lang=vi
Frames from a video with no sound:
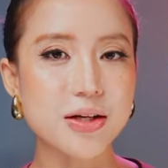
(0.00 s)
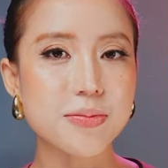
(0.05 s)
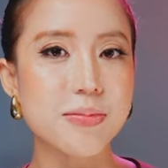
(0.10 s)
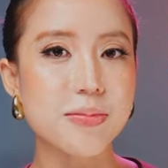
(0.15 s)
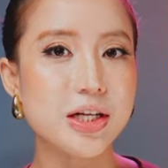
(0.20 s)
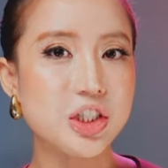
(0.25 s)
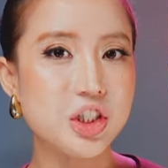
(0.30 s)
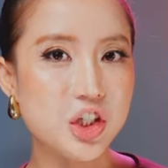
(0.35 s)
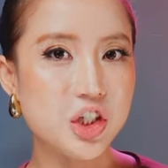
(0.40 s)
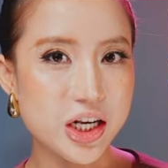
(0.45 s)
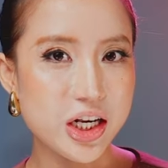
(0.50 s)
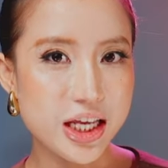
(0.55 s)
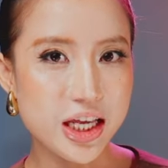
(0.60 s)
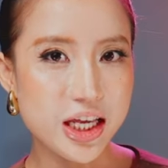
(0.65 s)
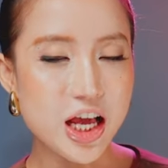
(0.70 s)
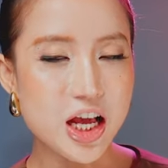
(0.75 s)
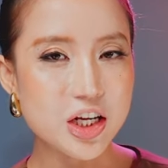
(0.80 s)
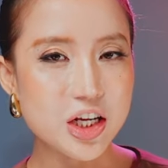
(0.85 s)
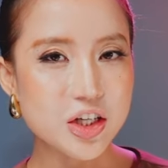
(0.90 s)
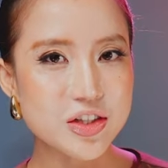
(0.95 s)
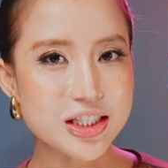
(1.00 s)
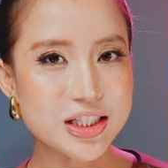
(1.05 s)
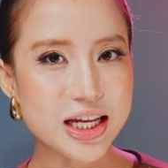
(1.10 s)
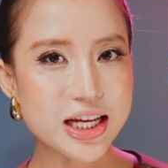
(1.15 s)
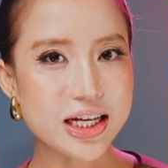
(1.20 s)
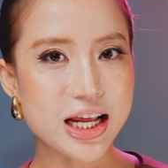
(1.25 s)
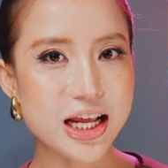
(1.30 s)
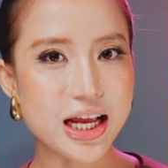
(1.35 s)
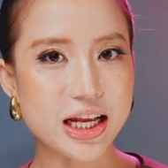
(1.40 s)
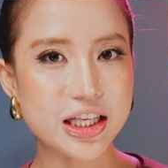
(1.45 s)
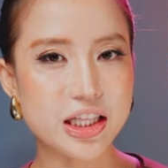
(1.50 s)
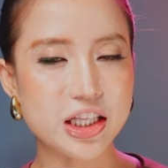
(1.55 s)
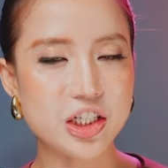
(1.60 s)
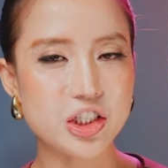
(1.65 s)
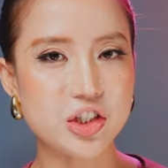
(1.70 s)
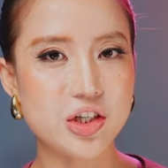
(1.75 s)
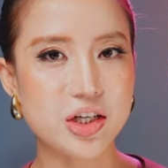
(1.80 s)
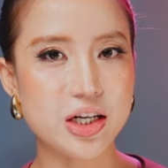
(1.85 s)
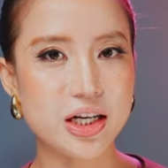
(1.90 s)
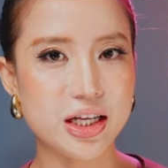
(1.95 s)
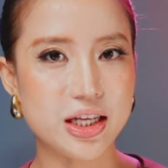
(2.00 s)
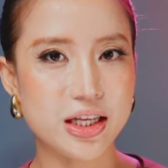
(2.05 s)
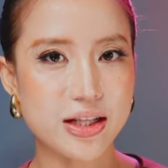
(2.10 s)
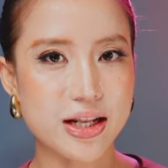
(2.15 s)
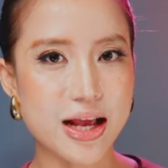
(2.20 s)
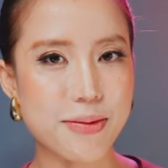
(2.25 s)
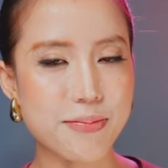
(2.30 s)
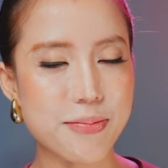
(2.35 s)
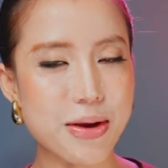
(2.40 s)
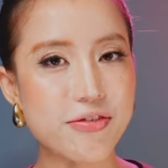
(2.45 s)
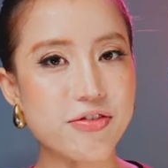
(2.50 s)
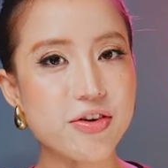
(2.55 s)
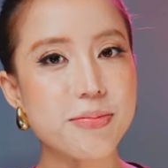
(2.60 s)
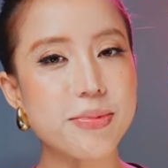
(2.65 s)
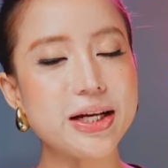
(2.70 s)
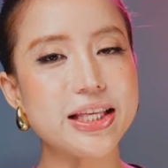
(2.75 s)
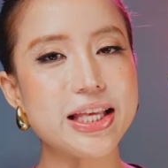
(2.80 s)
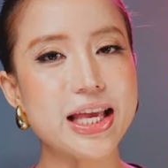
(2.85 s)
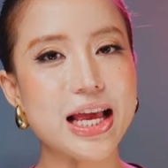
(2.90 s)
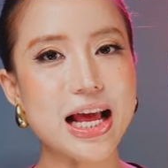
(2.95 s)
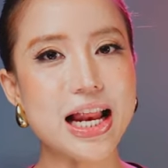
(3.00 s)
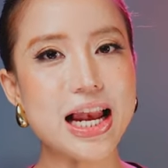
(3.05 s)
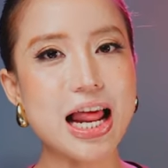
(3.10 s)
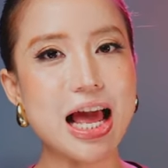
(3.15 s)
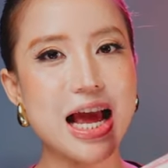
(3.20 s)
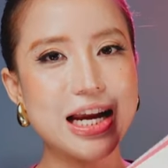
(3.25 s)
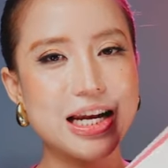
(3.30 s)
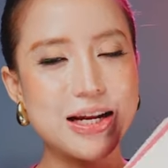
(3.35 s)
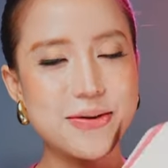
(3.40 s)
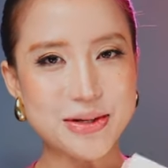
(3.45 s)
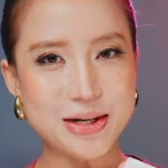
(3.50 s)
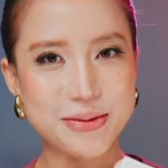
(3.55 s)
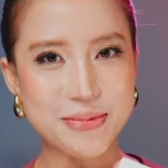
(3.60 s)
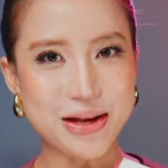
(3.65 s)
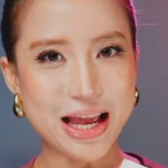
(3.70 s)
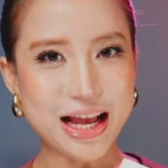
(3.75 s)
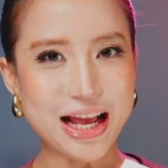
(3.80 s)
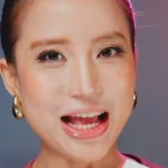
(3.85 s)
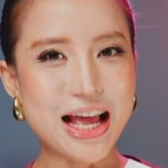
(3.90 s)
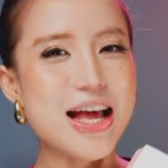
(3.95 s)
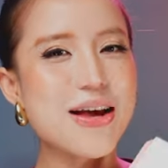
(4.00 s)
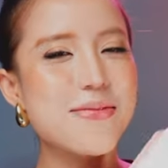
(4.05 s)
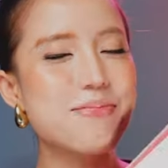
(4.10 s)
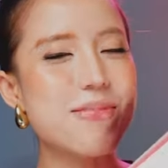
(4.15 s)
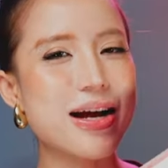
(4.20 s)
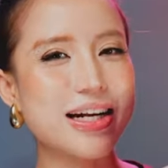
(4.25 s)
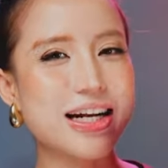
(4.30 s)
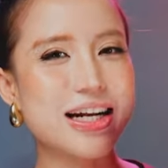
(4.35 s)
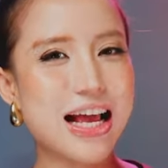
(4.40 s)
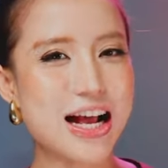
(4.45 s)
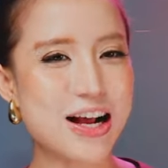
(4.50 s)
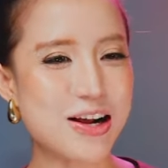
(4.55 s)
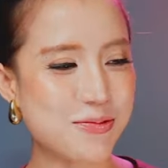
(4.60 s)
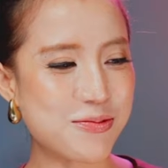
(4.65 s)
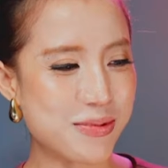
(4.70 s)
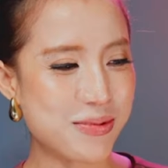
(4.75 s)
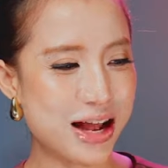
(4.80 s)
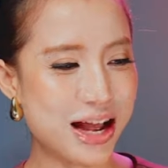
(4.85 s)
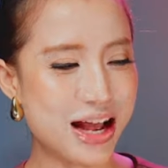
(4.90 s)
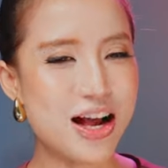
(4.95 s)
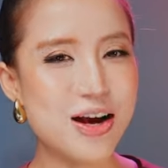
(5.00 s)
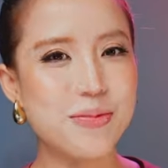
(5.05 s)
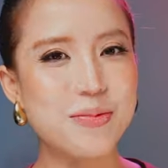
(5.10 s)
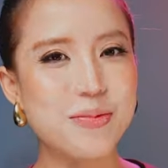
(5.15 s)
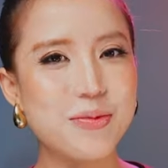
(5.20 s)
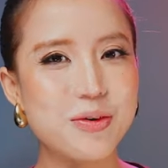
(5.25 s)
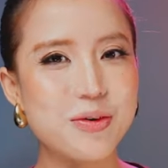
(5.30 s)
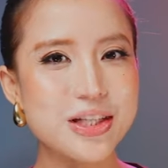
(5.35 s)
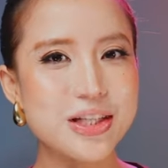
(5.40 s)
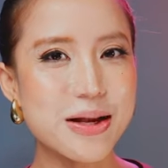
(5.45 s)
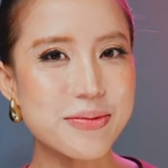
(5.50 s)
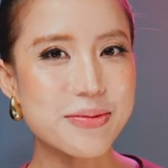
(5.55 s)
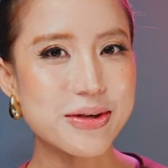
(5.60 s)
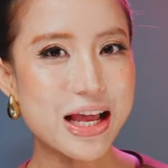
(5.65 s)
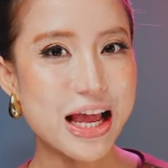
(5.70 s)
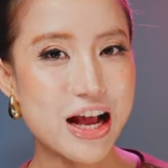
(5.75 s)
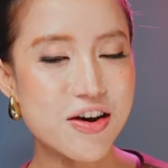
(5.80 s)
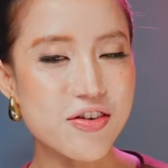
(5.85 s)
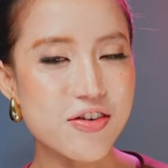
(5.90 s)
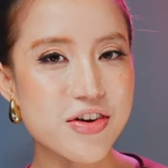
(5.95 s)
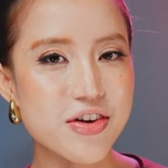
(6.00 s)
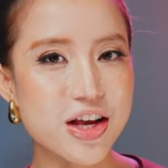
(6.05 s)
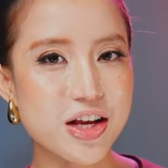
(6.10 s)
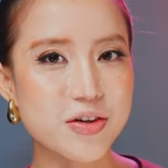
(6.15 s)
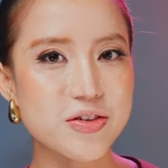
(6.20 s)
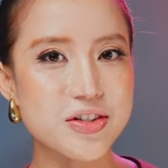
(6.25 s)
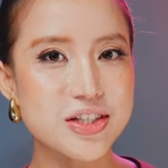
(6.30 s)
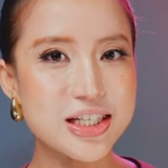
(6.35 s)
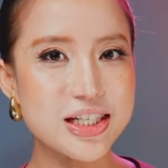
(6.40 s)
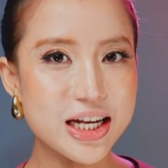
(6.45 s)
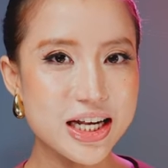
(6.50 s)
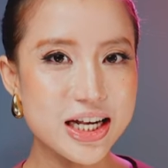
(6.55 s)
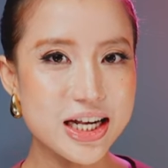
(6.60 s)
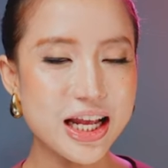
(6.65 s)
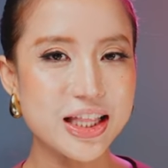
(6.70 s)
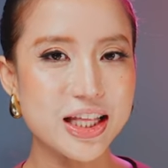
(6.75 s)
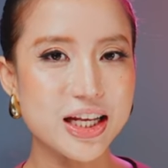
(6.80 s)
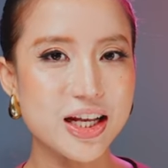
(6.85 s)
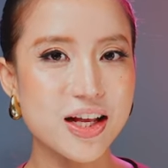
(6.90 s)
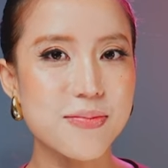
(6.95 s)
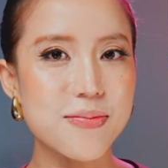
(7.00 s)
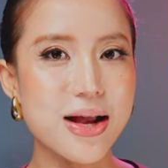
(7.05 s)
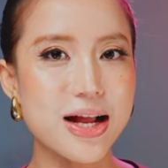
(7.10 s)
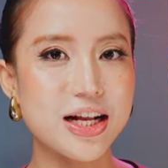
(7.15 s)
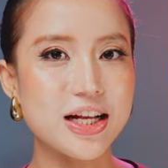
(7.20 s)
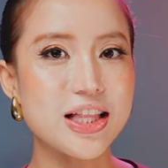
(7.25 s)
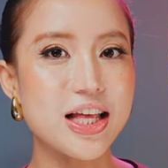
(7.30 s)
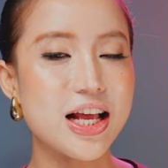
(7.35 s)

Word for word: bên Jolie. Cuốn sách này thì Jolie đang bán với mức giá là năm trăm ngàn. Bạn nào mà muốn tham khảo về cuốn sách này thì các bạn có thể